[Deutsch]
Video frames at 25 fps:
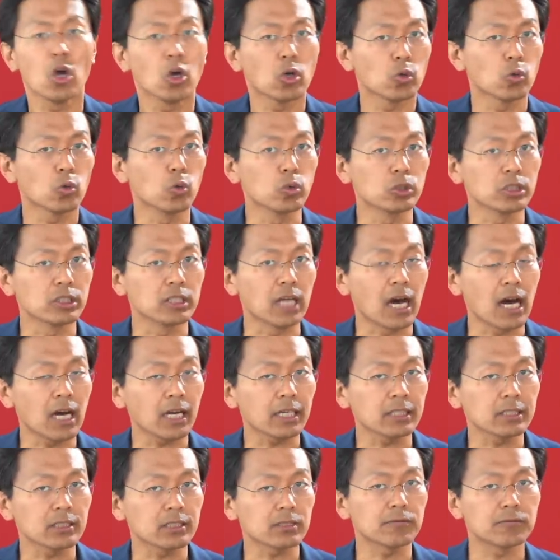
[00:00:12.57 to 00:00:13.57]
Gute
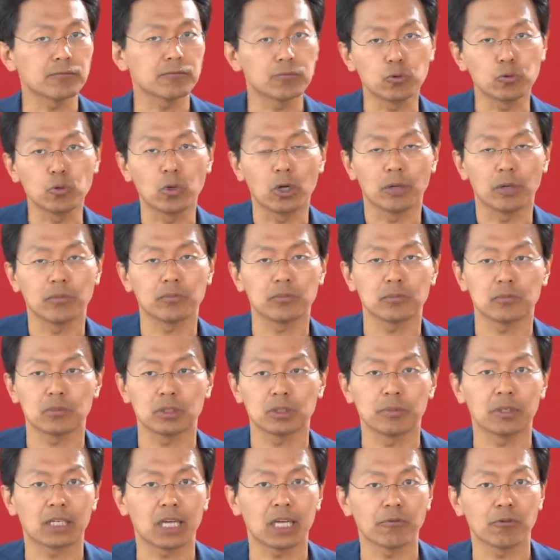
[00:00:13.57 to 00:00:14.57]
Nachricht für die
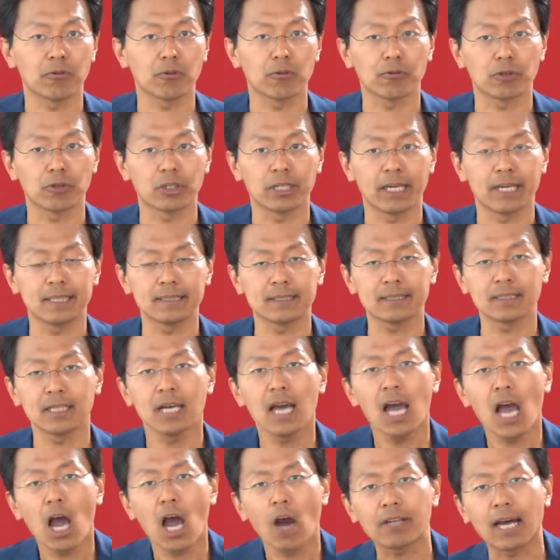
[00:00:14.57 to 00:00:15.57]
Bekämpfung von Hetze.
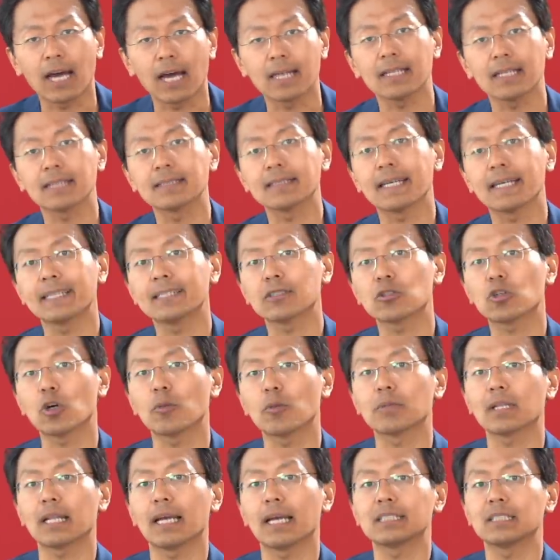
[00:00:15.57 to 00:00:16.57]
Auf der anderen Seite kommen
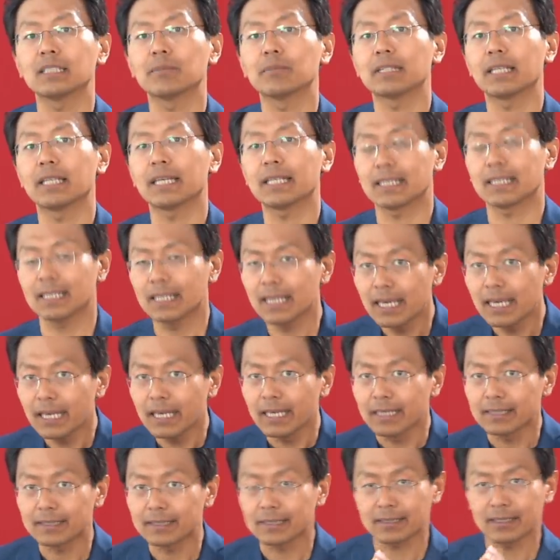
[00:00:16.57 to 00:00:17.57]
gleich die Bedenken,
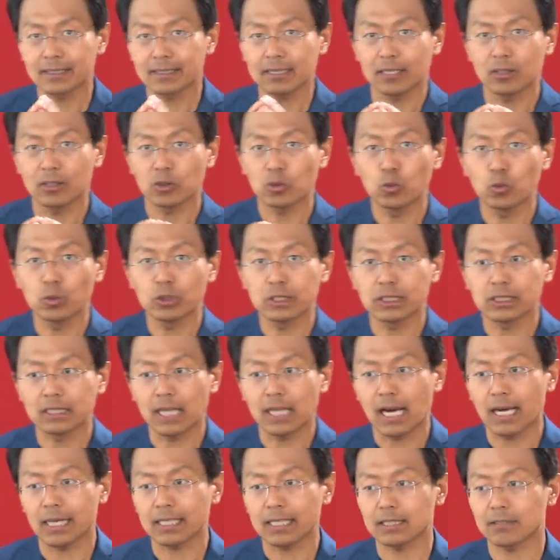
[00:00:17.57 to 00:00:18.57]
ist das denn eine gute
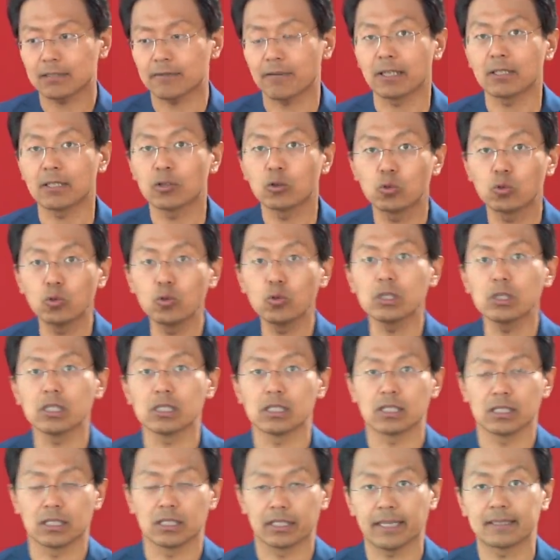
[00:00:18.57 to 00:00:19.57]
Nachricht, wenn
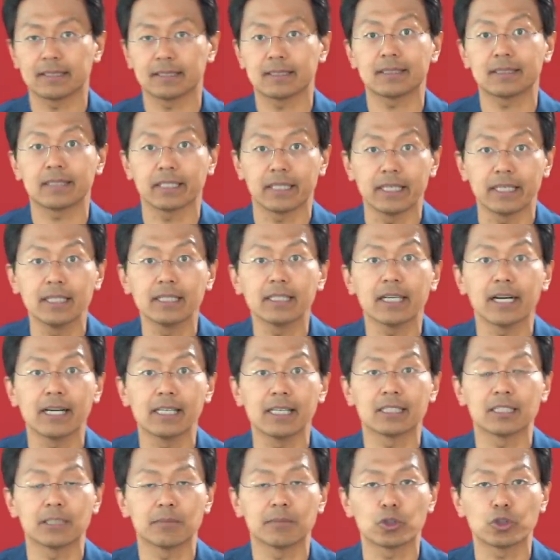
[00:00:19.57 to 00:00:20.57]
Google jetzt die
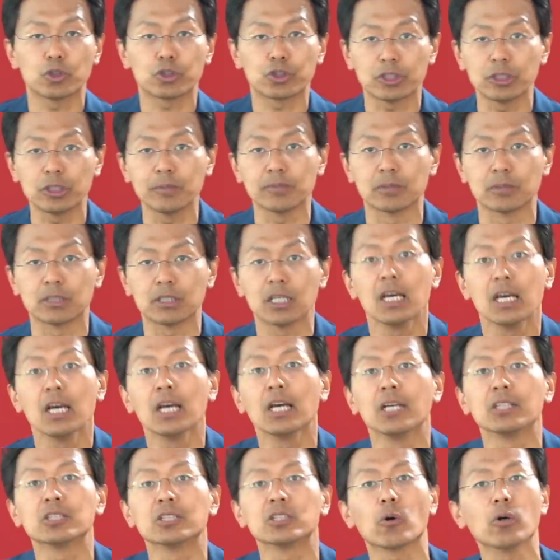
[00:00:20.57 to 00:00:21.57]
Inhalte bestimmt?
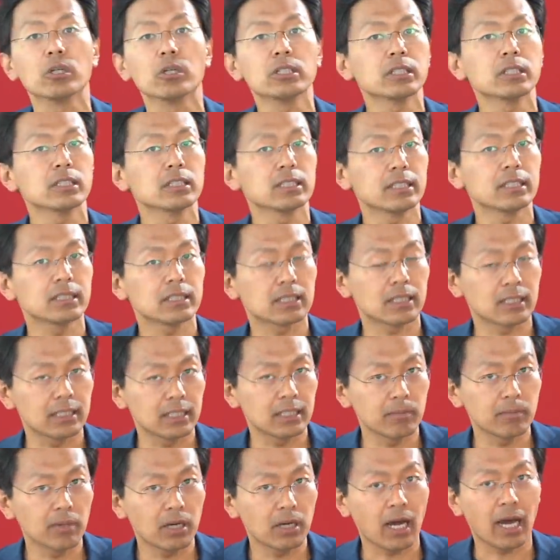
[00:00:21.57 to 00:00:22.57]
Sollte nicht
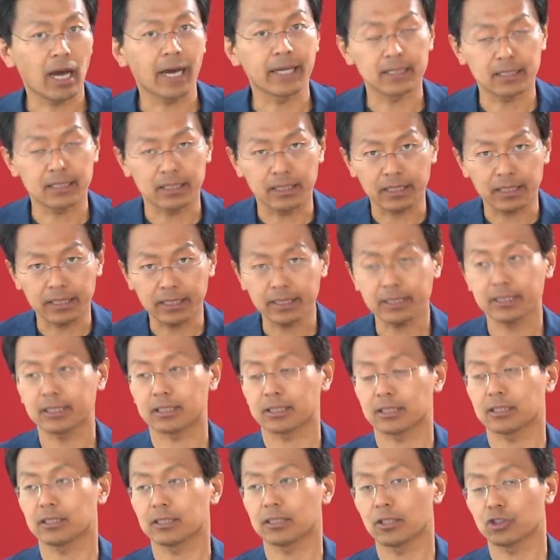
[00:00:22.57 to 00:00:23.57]
lieber ein
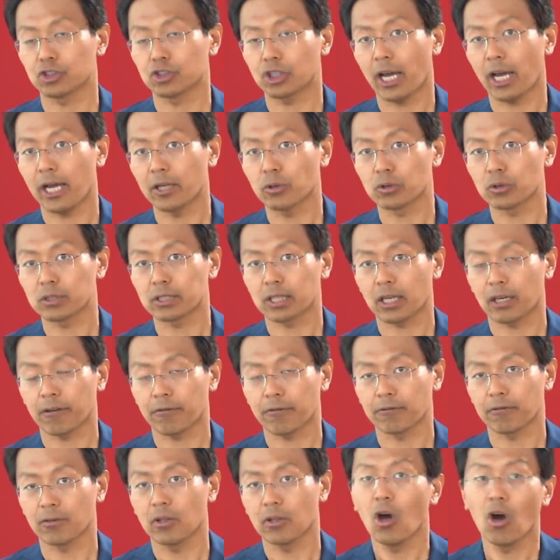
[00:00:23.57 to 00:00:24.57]
Gericht die Entscheidung
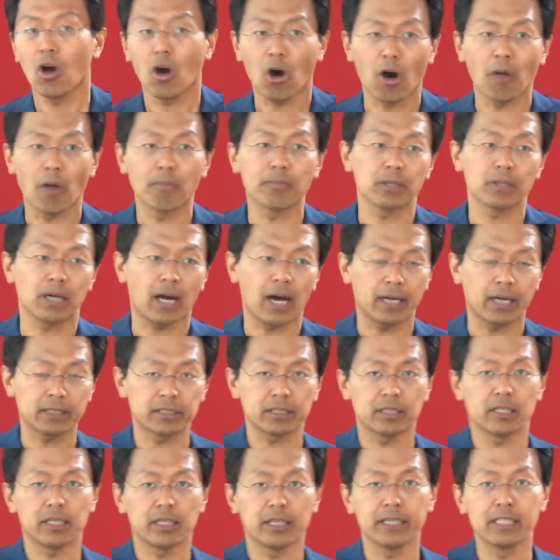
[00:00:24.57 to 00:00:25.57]
treffen, ob
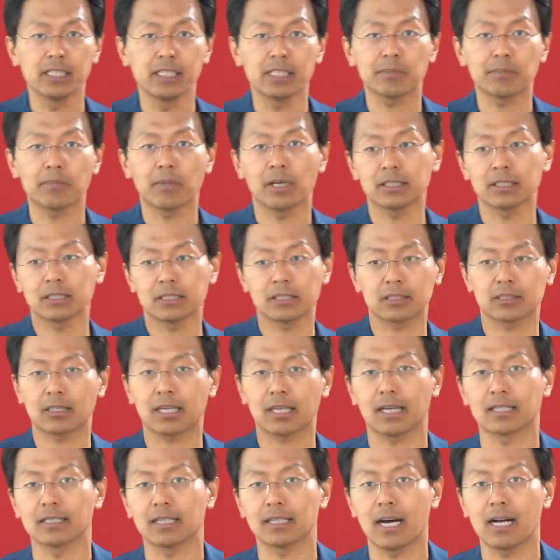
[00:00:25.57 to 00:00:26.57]
Attila Hildmanns
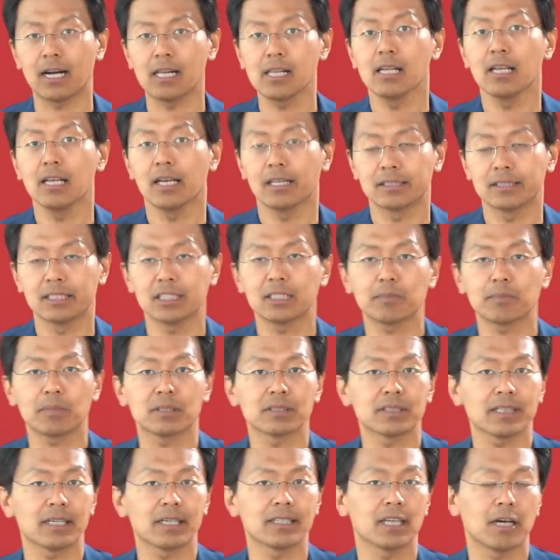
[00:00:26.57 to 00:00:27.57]
Kanal sichtbar
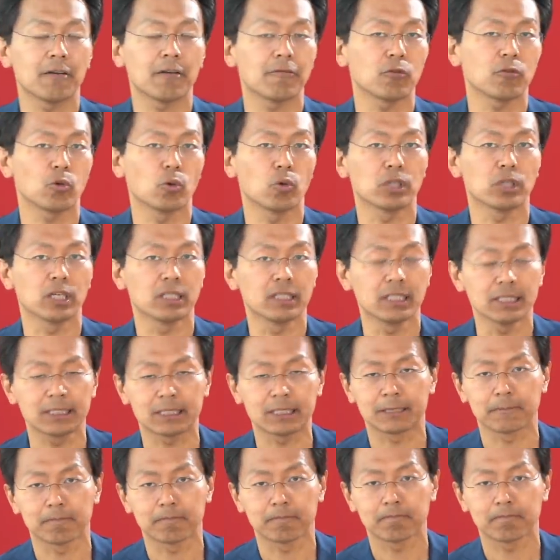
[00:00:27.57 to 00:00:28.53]
sein darf oder nicht?